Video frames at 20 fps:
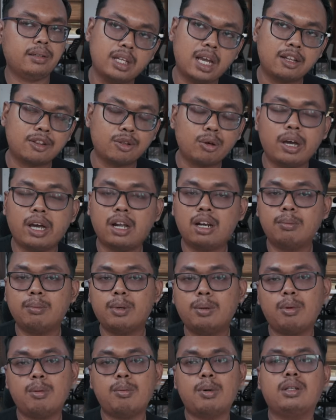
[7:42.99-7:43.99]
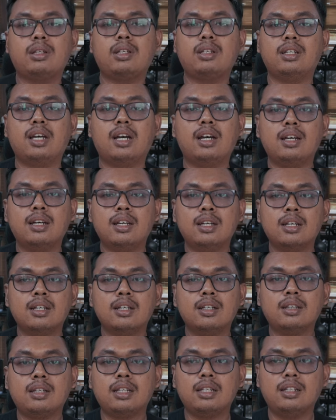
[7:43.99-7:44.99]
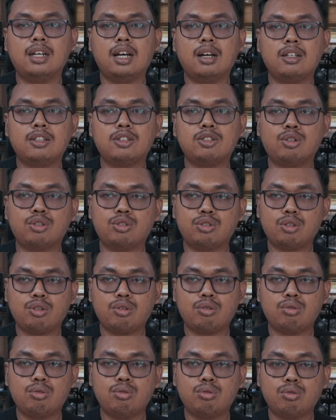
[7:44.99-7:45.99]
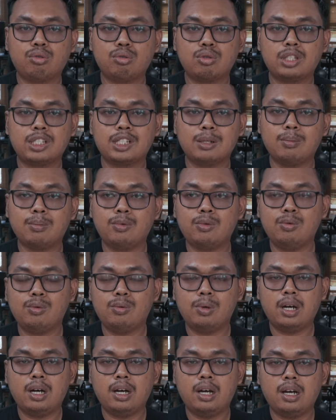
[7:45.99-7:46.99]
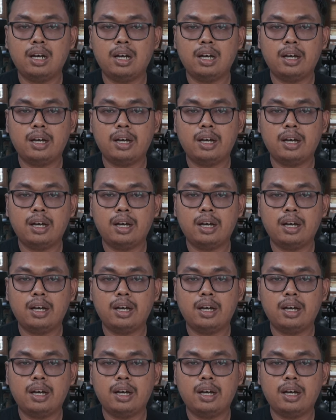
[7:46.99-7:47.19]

atau helmnya memang tidak tidak cocok untuk semua